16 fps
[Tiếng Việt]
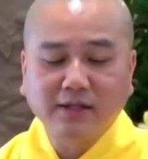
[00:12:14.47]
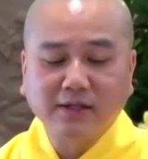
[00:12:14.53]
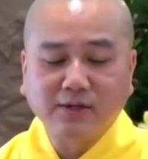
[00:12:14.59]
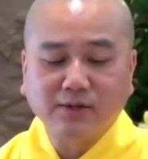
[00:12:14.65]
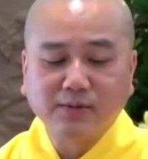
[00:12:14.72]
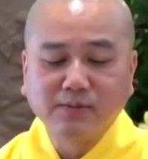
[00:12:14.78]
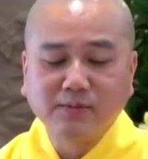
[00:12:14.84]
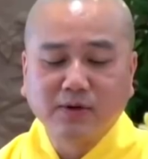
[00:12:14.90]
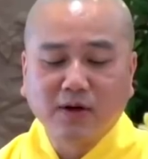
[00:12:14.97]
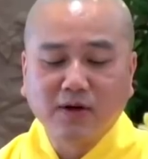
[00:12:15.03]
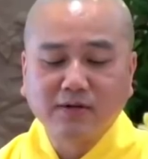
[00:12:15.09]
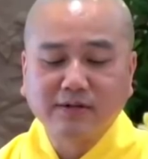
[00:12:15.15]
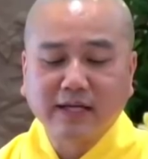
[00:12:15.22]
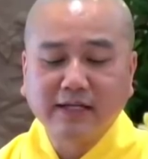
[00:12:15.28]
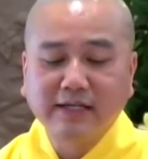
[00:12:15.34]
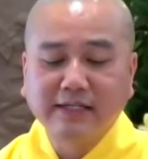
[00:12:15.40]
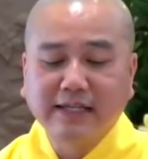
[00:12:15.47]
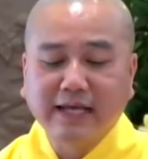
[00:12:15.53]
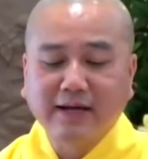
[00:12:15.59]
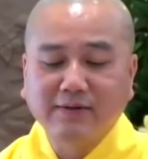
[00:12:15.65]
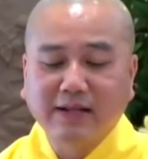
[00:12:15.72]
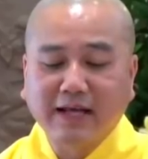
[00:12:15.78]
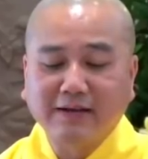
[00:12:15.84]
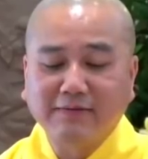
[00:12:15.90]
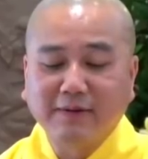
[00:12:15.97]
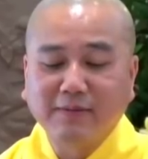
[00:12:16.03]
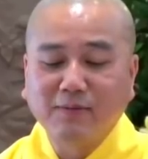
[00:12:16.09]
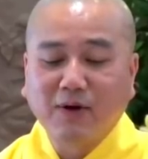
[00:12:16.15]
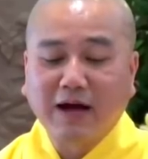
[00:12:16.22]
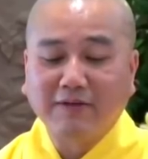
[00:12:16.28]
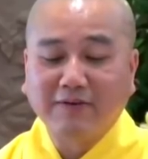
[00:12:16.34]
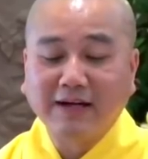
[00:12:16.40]
thì chúng con sẽ đi theo Thầy Pháp
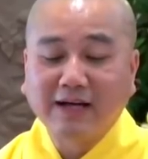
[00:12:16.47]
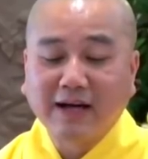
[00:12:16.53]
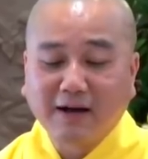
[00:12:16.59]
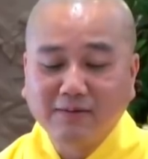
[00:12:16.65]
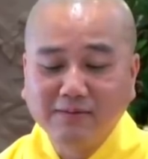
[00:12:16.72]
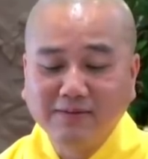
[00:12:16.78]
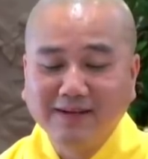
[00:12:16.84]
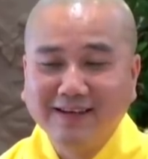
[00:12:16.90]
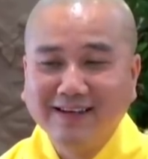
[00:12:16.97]
Hòa phải không?